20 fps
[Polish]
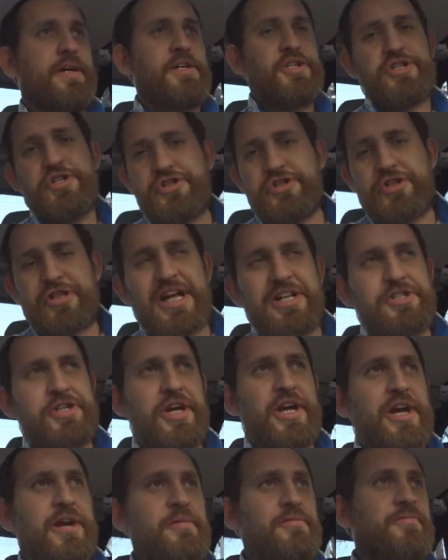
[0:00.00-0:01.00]
Jeśli
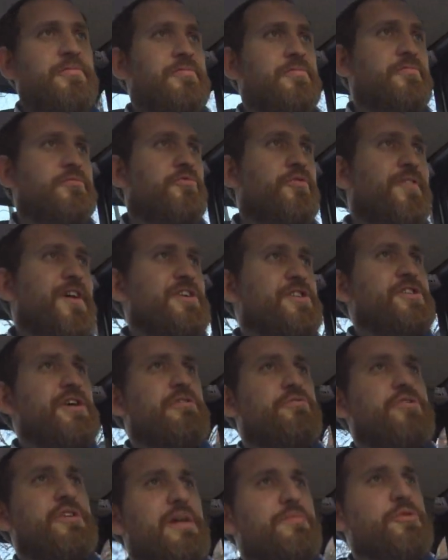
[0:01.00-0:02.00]
czytacie
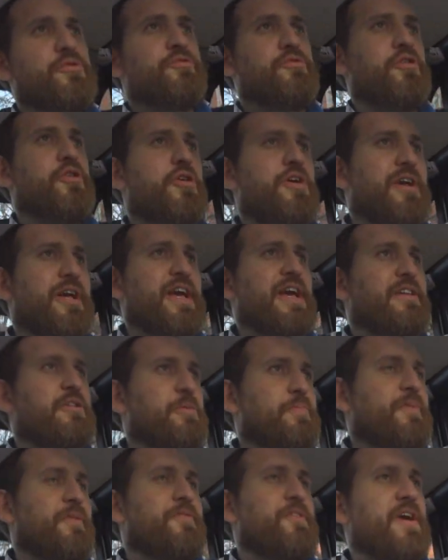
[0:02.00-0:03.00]
uważnie autorami no to nie
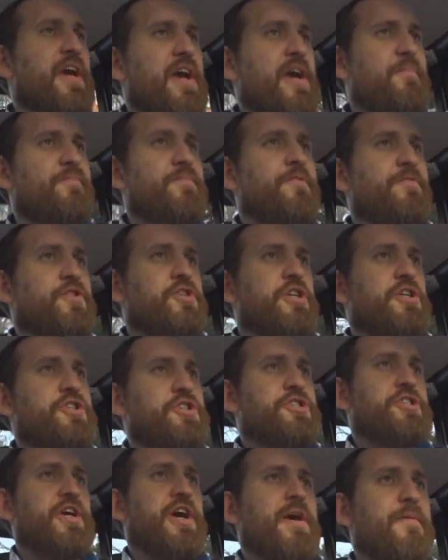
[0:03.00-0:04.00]
to pewnie
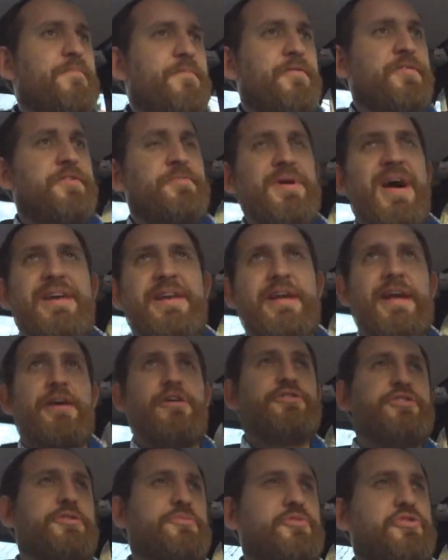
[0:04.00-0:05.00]
widzieliście wzmiankę
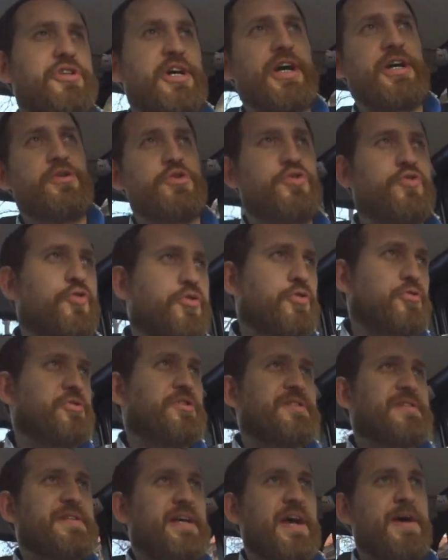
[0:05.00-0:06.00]
o tym, że już
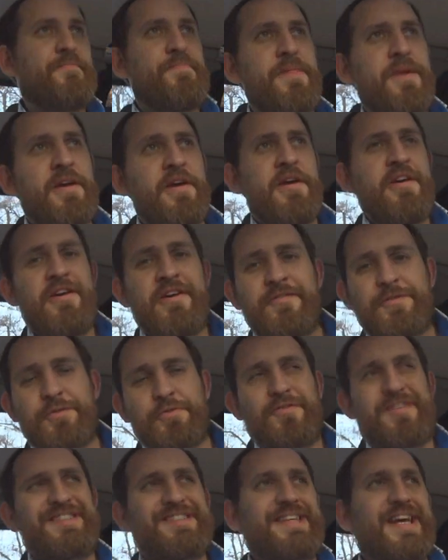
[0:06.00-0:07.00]
wkrótce w
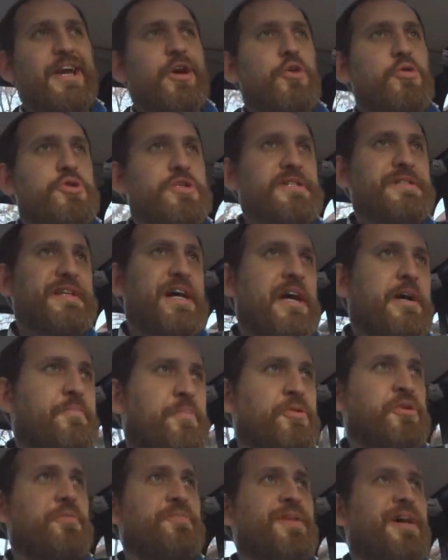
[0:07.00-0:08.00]
słowackich Koszycach
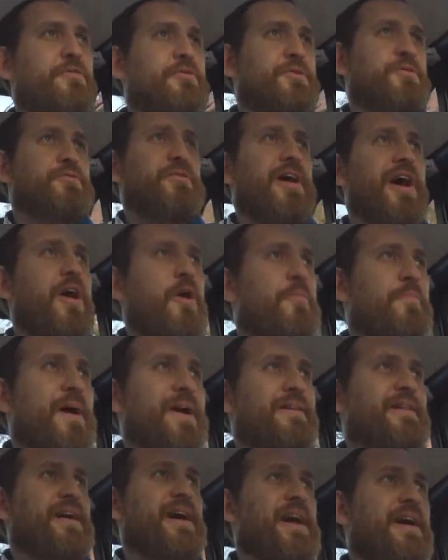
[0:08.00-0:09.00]
podobna usługa
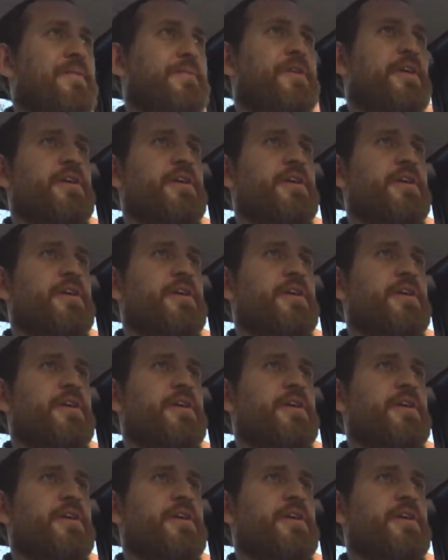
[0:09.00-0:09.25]
oparta